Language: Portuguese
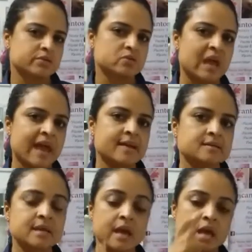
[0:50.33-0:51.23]
um
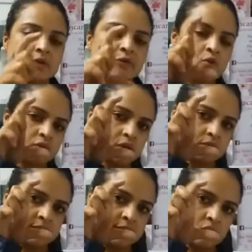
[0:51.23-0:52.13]
10, ele ficou um
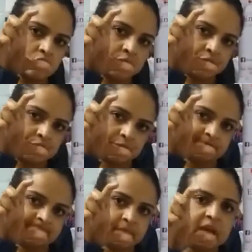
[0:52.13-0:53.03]
tanto assim curtinho.